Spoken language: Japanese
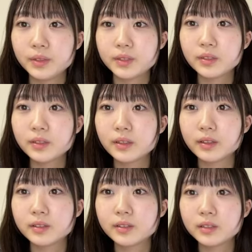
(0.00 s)
そういう時
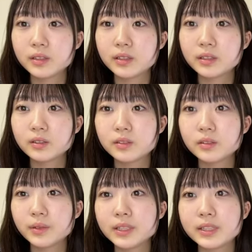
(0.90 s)
は普通に授業
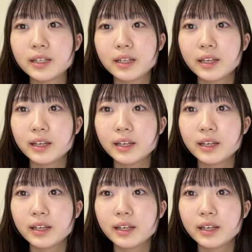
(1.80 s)
中マジで